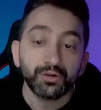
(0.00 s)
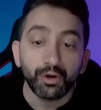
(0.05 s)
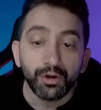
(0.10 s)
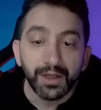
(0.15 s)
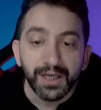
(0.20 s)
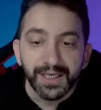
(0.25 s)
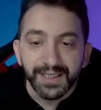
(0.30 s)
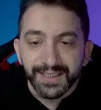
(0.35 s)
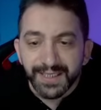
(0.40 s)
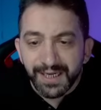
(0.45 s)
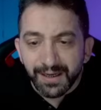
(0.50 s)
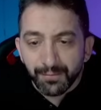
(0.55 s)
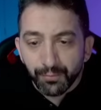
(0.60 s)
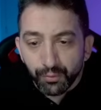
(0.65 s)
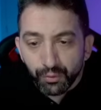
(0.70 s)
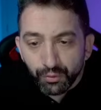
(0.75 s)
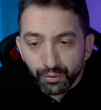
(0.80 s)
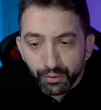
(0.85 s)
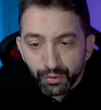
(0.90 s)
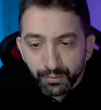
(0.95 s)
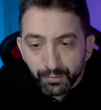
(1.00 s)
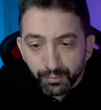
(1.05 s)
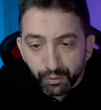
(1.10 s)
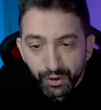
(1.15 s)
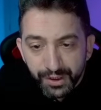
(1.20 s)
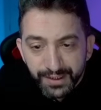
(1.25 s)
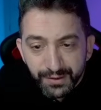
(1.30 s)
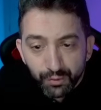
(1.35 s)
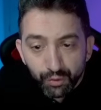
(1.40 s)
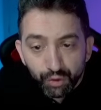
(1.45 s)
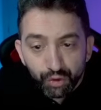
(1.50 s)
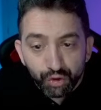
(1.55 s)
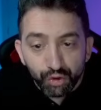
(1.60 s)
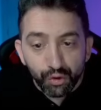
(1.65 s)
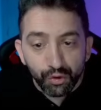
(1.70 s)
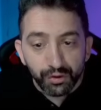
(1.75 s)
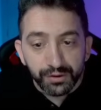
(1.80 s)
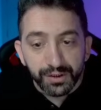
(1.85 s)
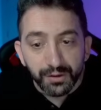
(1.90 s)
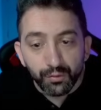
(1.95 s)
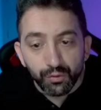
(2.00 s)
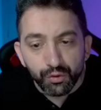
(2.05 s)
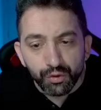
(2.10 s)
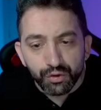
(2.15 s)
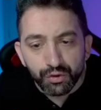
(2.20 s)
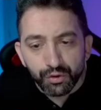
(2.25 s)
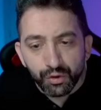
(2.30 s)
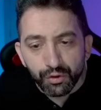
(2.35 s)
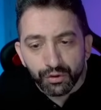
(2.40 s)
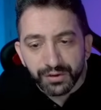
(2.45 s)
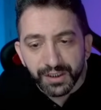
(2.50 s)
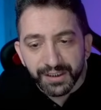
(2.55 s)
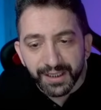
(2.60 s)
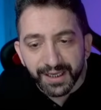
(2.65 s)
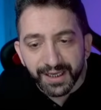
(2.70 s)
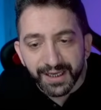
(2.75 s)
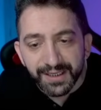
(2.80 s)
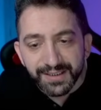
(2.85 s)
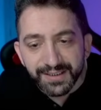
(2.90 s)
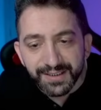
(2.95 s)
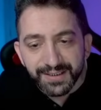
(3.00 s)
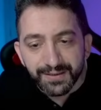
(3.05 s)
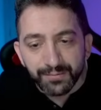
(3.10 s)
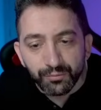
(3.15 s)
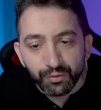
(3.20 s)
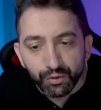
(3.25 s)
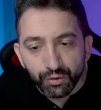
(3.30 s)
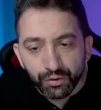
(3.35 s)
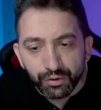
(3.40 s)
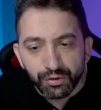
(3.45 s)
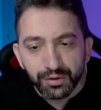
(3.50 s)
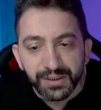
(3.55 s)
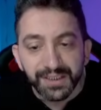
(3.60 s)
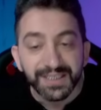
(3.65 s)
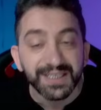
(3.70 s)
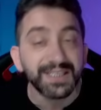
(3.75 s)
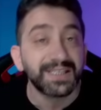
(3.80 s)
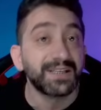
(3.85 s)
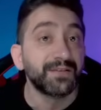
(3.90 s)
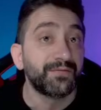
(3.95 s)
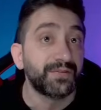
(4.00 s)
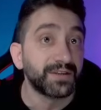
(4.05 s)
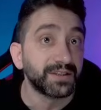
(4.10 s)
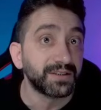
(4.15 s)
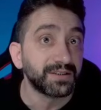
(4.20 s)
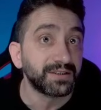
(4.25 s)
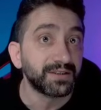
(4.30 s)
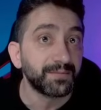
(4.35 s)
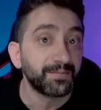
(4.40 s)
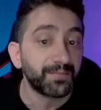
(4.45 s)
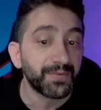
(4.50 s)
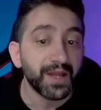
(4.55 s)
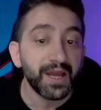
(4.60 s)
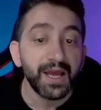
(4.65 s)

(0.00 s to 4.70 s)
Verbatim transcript: Dolayısıyla bu, burası uç nokta. Uç noktadayken cisim durur hızı sıfırdır.